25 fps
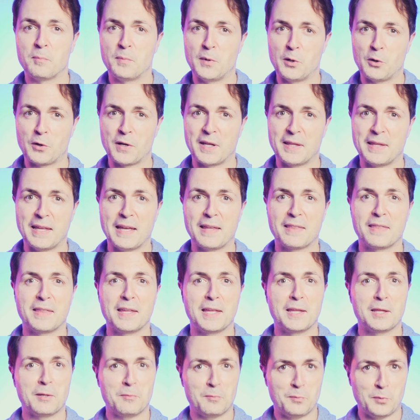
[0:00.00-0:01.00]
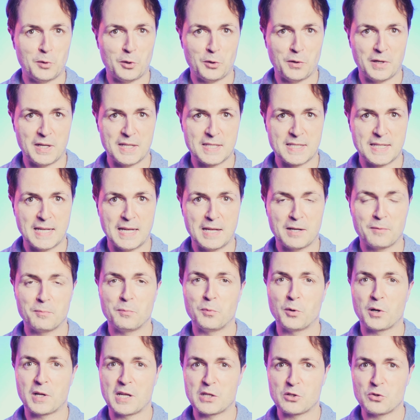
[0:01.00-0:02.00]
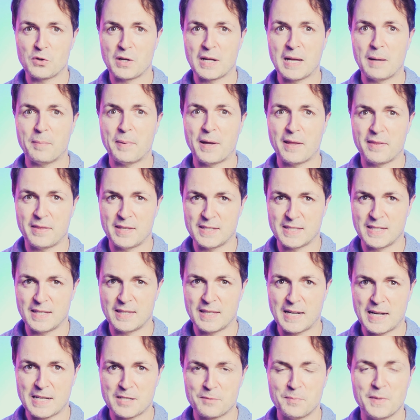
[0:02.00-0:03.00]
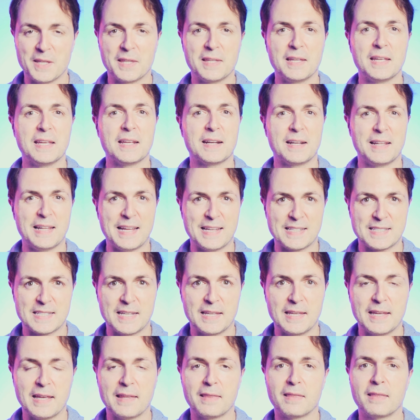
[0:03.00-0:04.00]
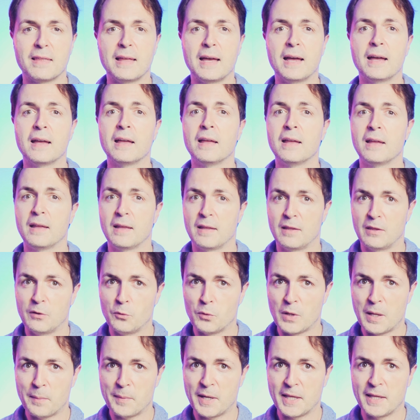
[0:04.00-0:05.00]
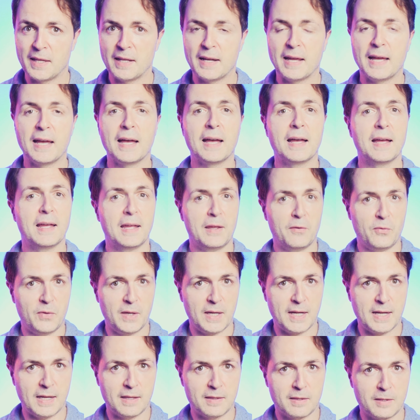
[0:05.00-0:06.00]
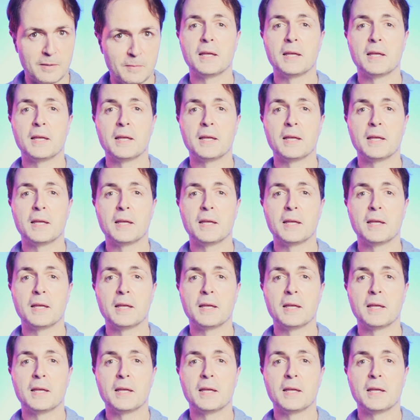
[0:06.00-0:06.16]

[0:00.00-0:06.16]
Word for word: pero que te hacen progresar, porque son capaces de transmitir la enseñanza de una manera eficaz.